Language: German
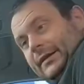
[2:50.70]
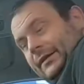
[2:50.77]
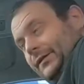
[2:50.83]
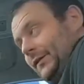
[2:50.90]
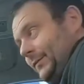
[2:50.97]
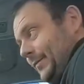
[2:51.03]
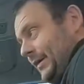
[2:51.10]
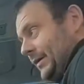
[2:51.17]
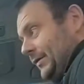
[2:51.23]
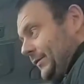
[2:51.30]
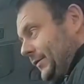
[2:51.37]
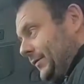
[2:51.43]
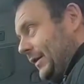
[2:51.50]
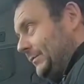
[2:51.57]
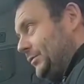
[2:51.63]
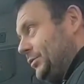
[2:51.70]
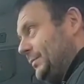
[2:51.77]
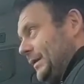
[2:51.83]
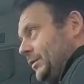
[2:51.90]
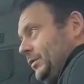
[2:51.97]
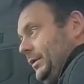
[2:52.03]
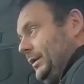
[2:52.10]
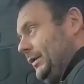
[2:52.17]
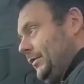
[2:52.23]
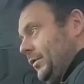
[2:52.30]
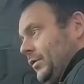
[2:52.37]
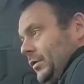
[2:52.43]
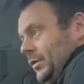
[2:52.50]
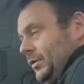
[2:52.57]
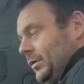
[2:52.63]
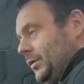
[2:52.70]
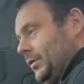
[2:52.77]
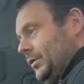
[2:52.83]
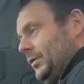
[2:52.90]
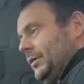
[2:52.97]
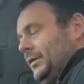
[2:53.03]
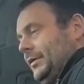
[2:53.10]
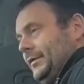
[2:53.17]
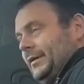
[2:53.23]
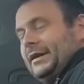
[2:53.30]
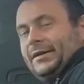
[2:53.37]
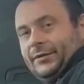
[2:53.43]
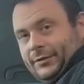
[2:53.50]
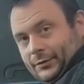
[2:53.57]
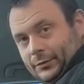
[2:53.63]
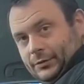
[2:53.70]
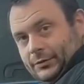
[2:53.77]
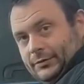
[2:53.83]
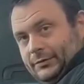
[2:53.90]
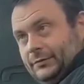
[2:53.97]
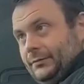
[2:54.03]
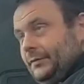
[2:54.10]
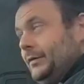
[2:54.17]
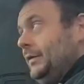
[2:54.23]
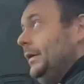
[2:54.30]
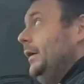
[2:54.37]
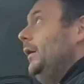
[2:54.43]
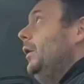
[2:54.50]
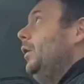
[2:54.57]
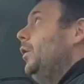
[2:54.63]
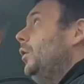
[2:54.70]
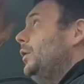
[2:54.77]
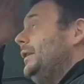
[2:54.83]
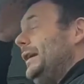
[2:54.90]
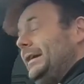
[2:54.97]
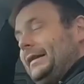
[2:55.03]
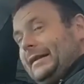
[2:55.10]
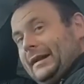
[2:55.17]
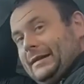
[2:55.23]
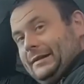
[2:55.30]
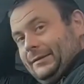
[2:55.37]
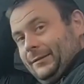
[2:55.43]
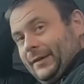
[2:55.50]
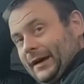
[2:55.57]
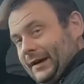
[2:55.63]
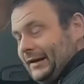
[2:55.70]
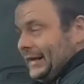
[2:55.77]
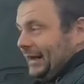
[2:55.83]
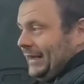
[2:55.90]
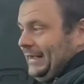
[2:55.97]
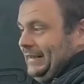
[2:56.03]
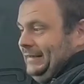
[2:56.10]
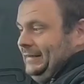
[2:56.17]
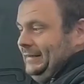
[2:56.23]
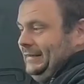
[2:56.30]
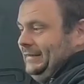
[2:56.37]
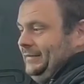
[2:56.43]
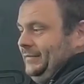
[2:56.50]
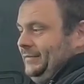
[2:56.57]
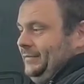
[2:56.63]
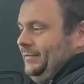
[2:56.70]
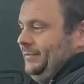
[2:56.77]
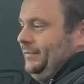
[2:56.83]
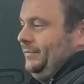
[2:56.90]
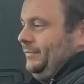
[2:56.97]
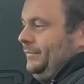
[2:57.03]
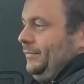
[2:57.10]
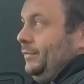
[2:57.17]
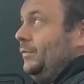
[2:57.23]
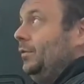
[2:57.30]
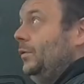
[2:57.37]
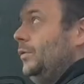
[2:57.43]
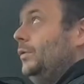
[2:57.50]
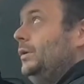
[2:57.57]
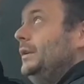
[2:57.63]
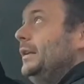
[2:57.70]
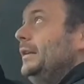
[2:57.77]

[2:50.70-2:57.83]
Pass auf, ich fahre mich mal runter das ist unten. Und jetzt halten wir eine Hand unter den